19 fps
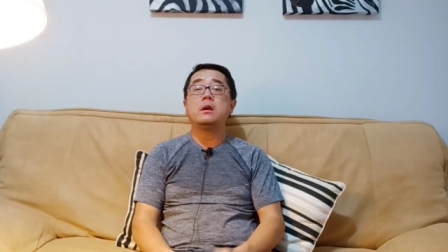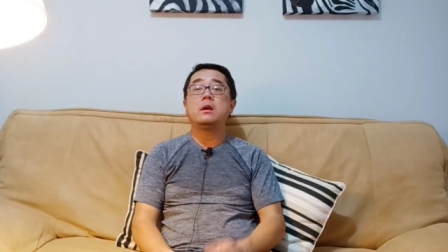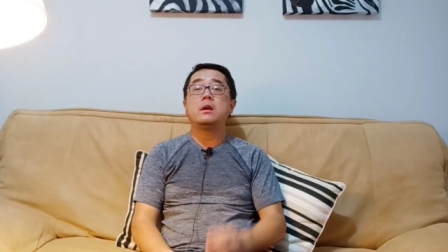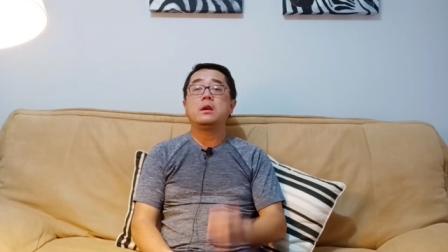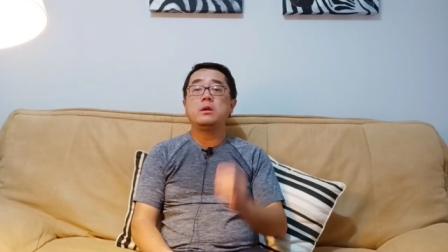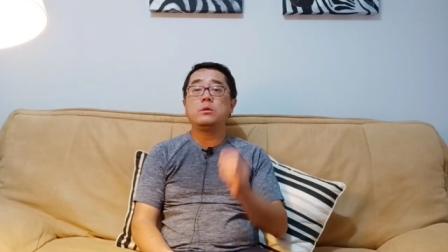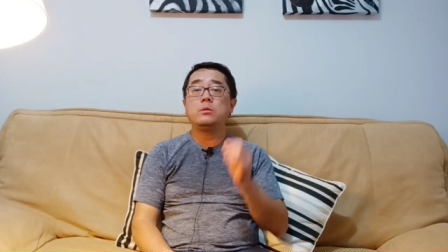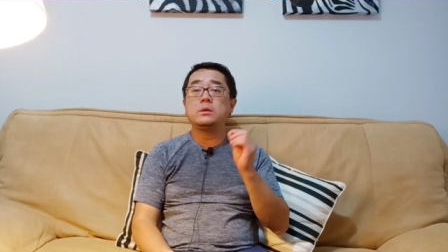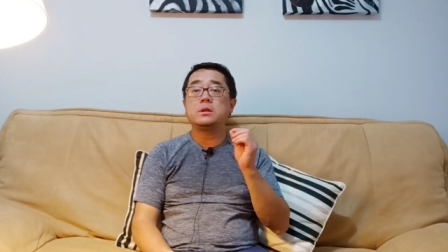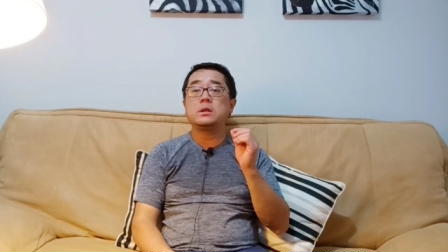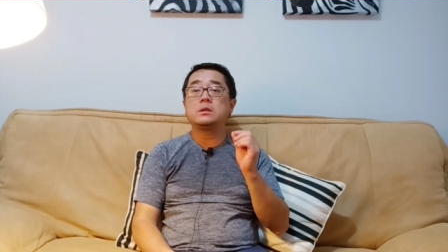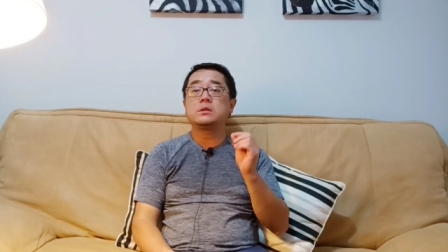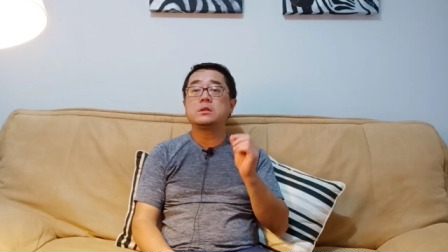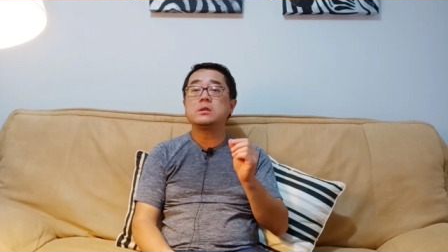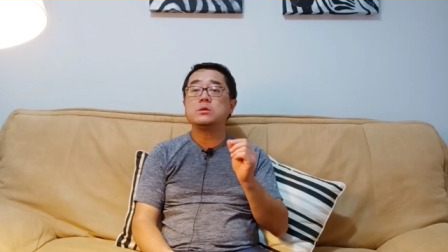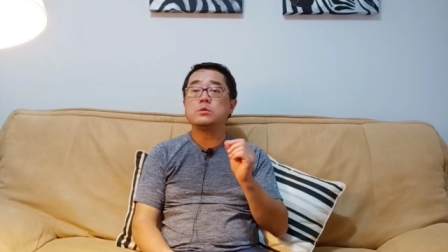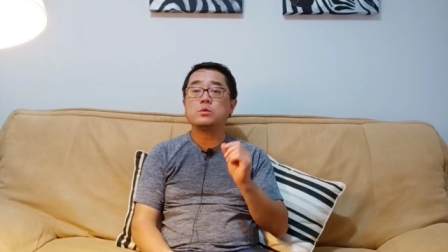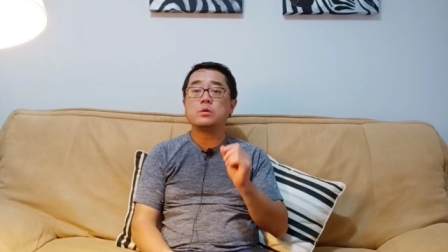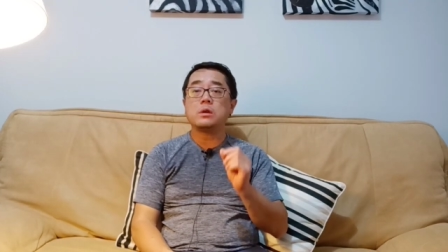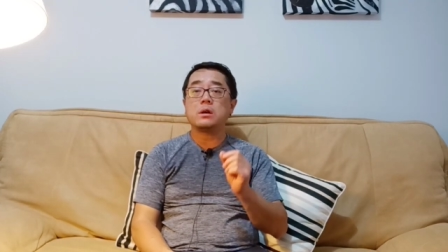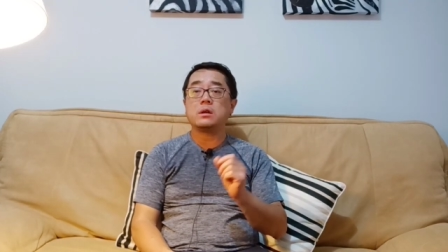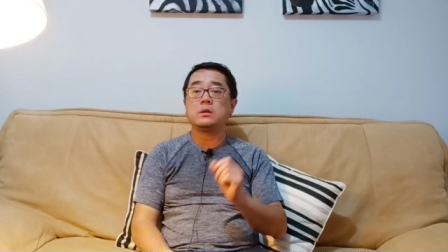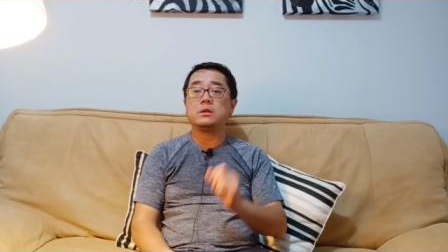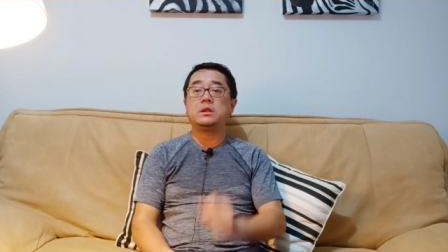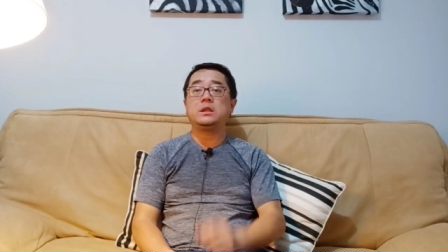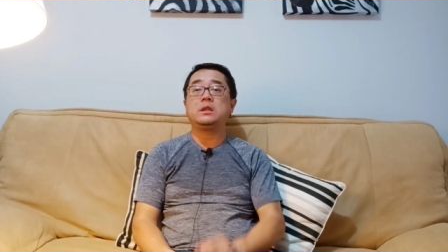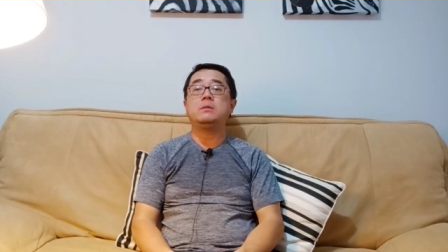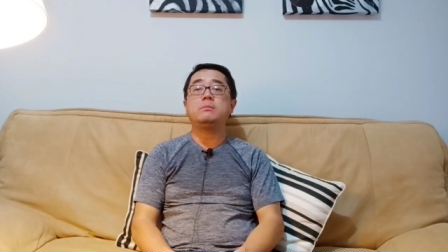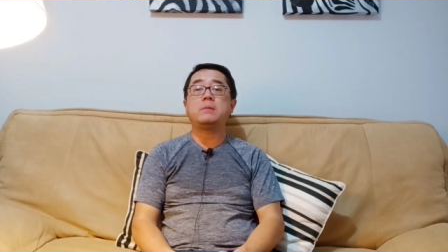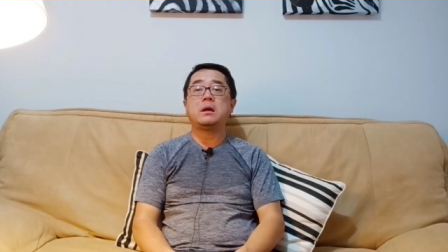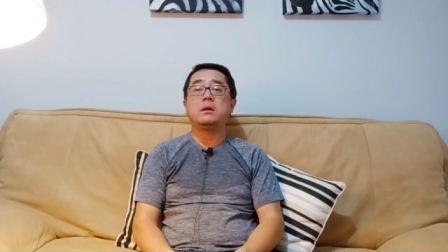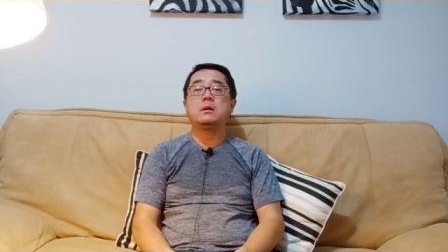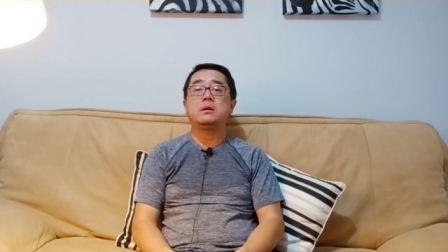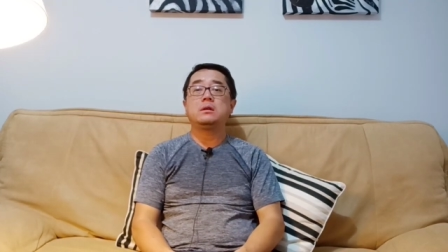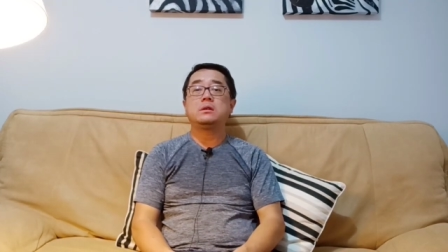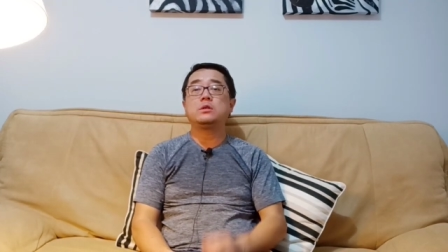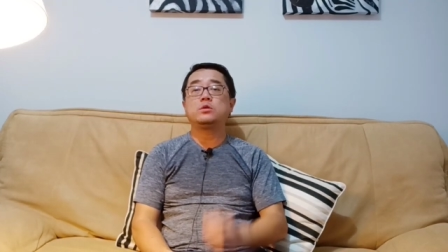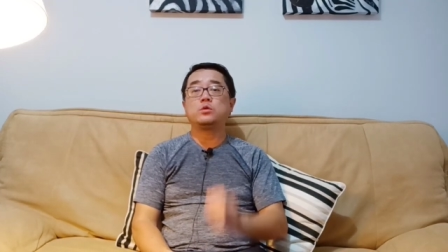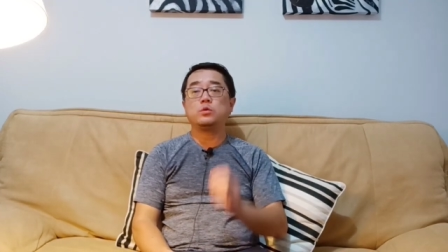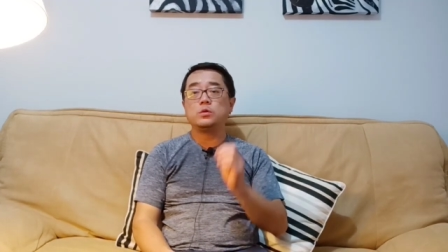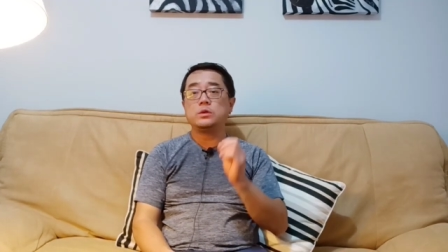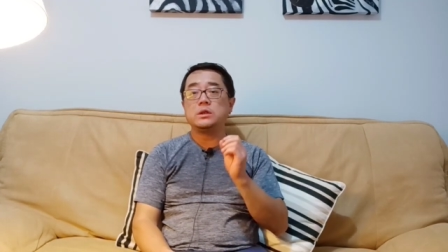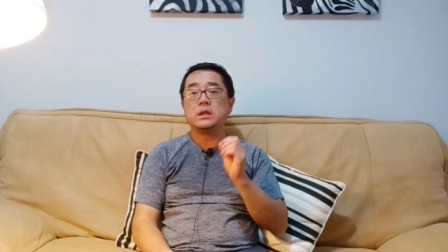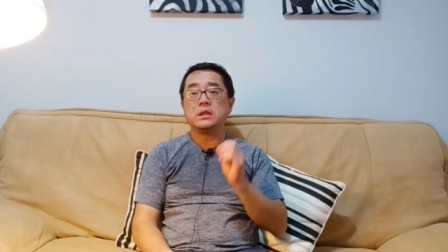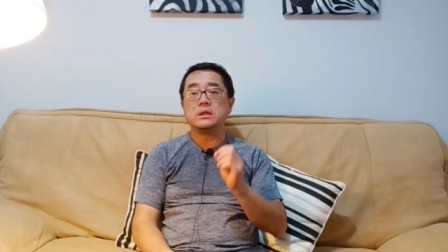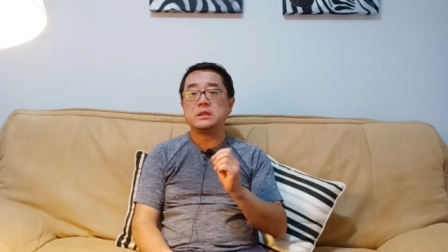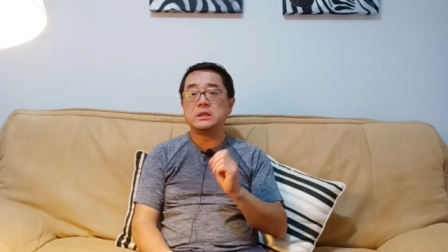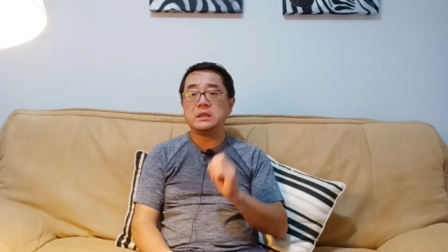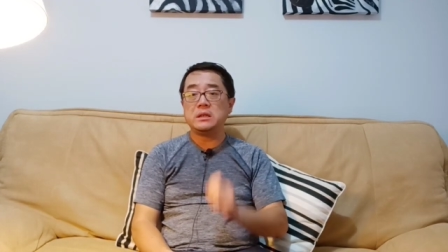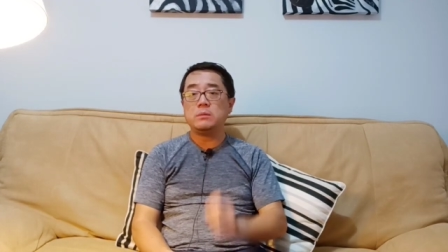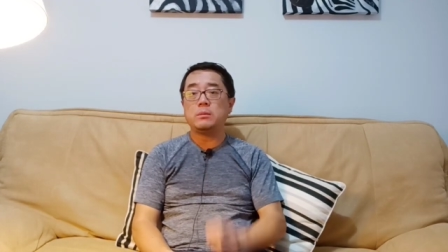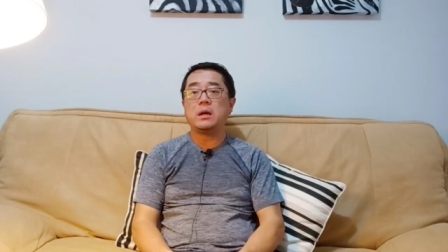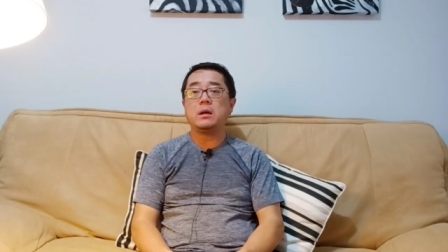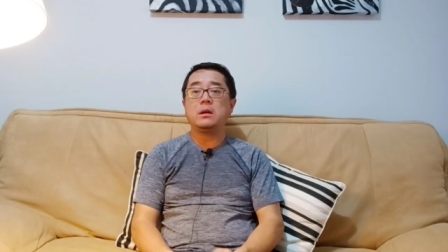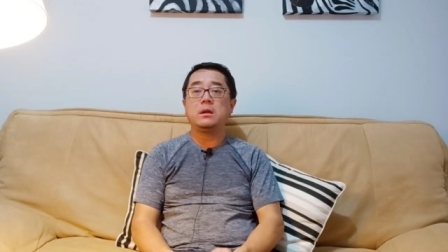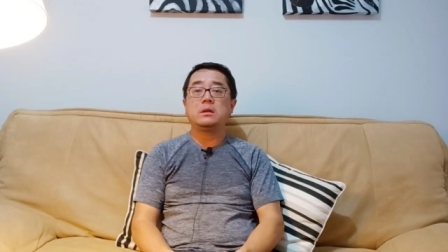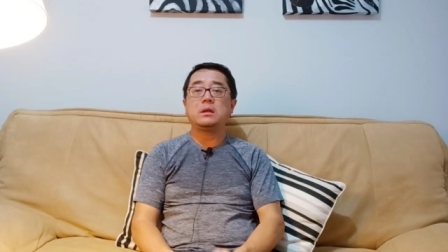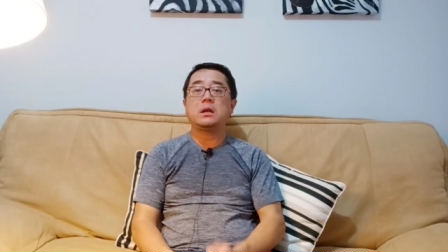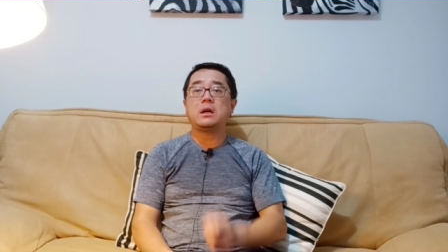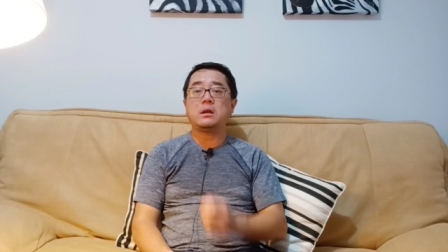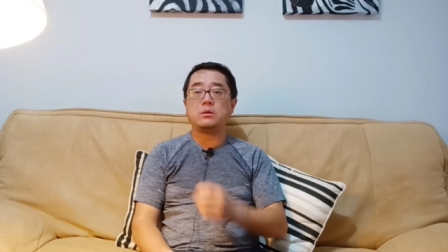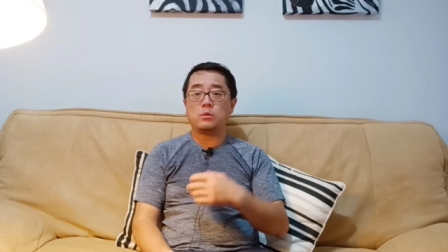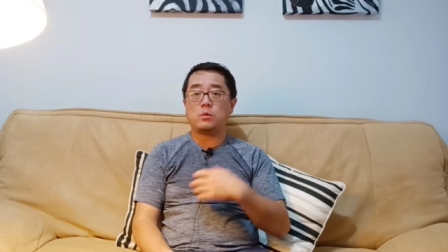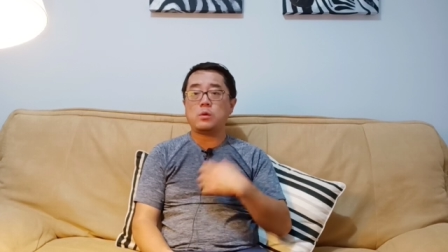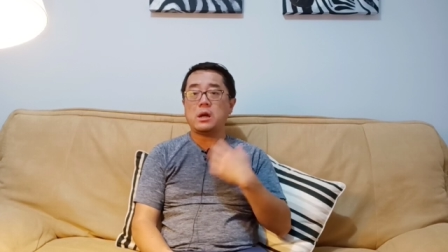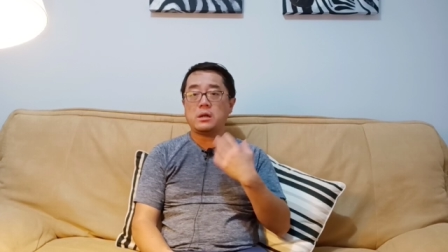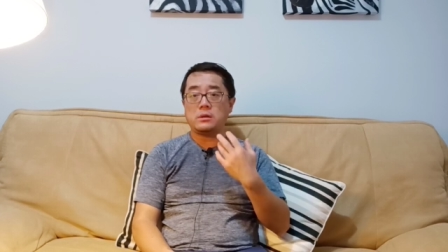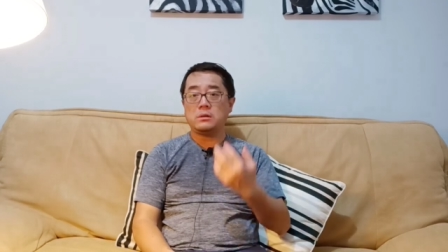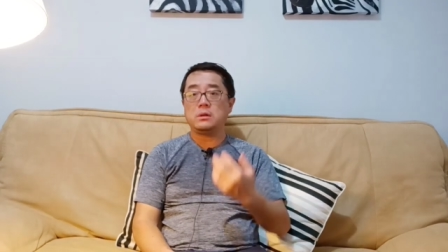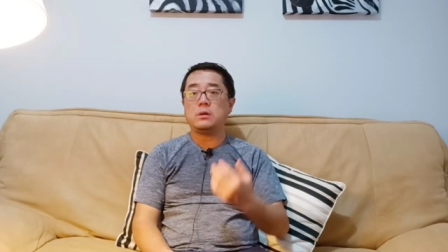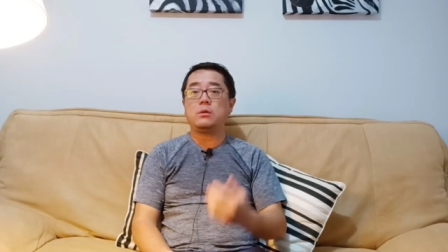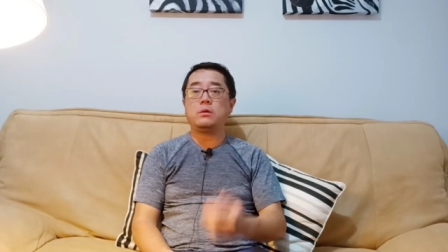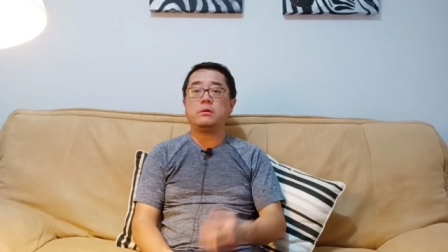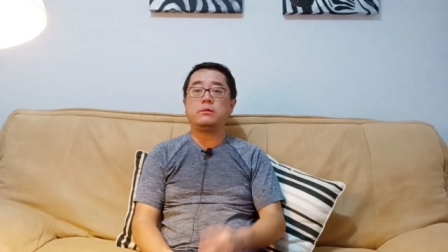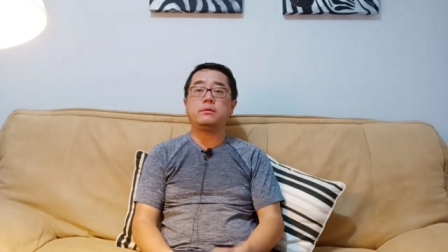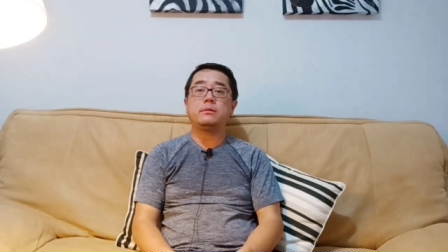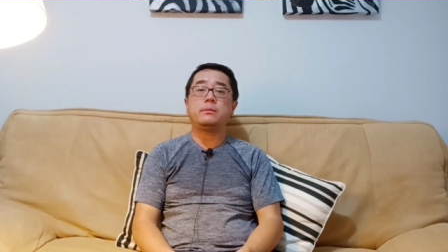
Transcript: 因为这个症状很低嘛，这个毒性很低嘛，他很快就能恢复，